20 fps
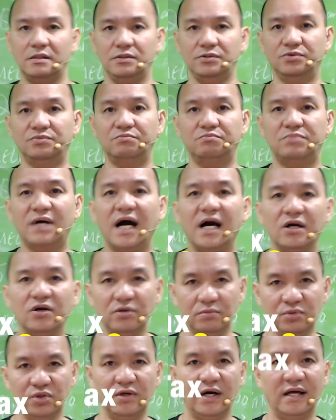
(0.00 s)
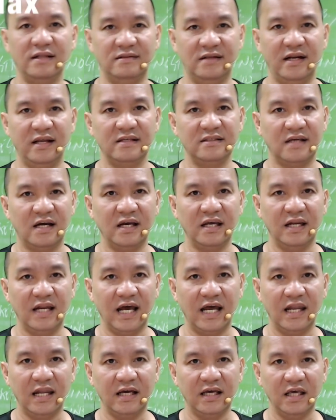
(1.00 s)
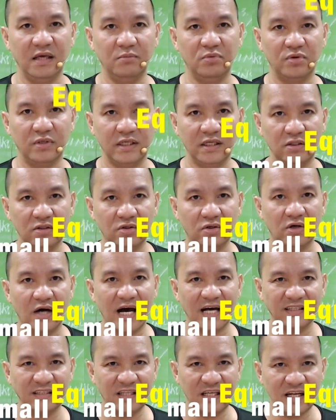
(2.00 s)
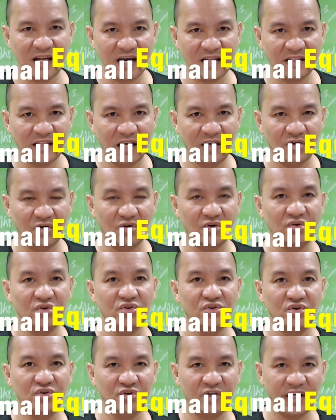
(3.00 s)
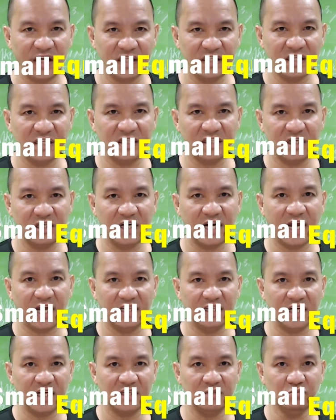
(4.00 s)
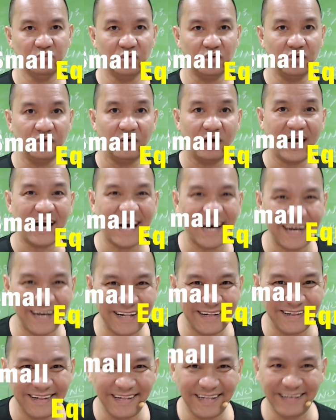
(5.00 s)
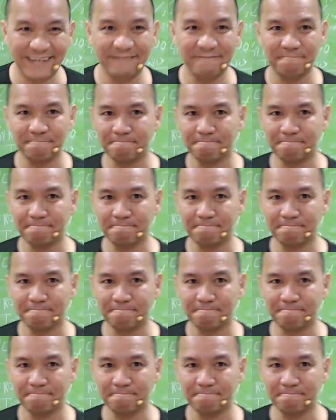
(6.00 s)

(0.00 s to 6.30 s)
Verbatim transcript: Yung bagong mong address ang ilalagay mo rito. Ang tinatanong, yung registered address mo currently.